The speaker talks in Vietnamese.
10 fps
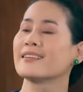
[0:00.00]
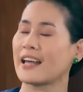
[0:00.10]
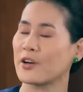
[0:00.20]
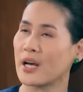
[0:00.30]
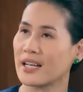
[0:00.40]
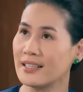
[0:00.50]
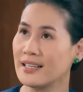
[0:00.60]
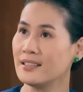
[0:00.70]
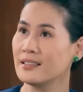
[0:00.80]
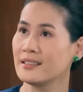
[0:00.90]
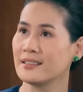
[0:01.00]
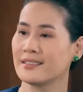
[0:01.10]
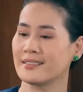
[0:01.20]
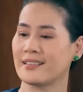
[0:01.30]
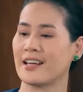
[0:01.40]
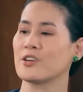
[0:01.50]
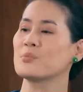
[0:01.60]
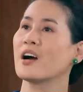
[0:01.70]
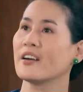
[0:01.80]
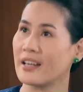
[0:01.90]
Thầy khoan hãy đi Thầy
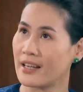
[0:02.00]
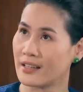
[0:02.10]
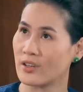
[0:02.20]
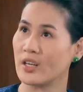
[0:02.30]
cũng ngồi nghe